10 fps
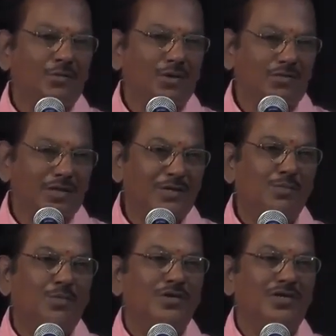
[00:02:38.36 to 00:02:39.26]
ஒரு
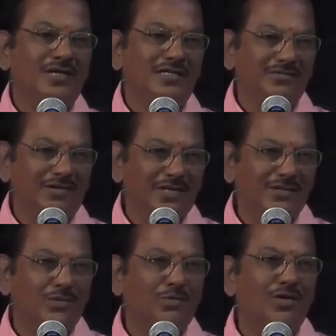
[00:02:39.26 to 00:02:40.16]
வட்டம் போட்டுட்டு அந்த
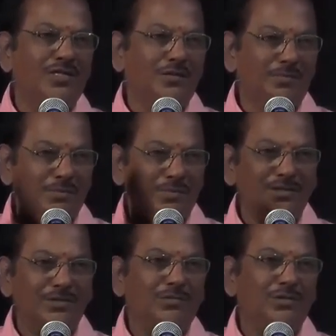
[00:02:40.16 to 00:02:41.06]
வட்டத்துக்குள்ளே தான்
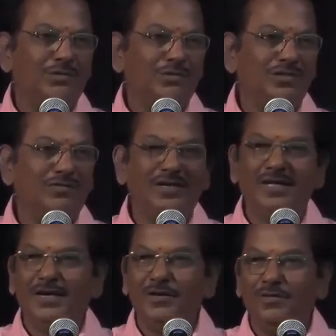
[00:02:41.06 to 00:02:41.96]
பம்பரத்தை குத்தி குத்தி
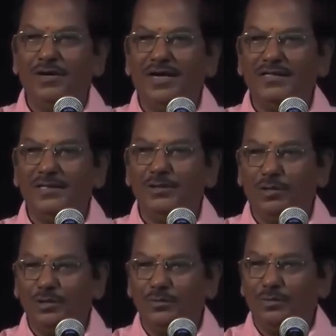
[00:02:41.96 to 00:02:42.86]
விளையாடுவோம் அதில்
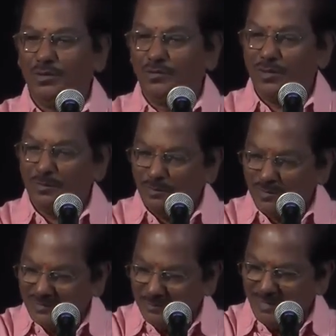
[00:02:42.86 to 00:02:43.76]
தோற்று போனவனுடைய
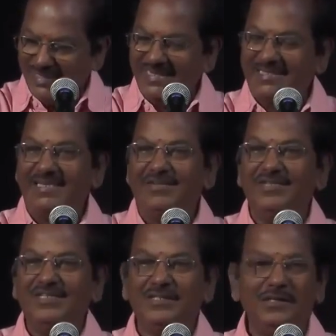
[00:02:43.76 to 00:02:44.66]
பம்பரத்தை மையத்தில்
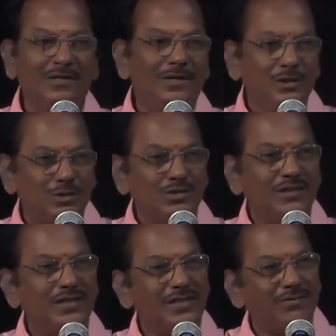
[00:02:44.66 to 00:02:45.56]
வச்சு
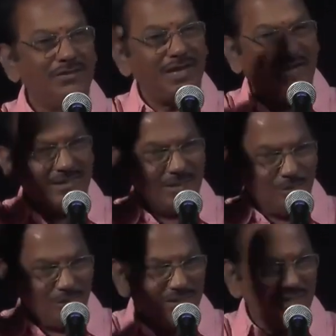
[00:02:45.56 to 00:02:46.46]
சுற்றி இருக்கிறவன்லாம் அதை
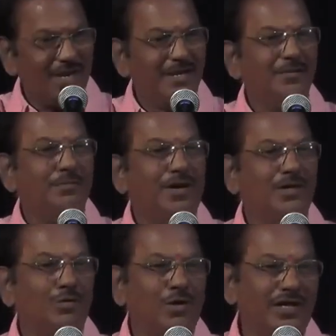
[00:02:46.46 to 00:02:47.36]
நோக்கி தான் அடிப்பான்
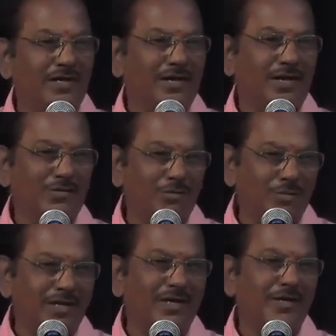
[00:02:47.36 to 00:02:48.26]
அது உடைக்கிற அளவுக்கு
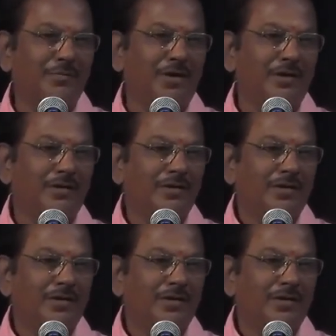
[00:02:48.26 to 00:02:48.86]
மாதிரி அடிப்பான்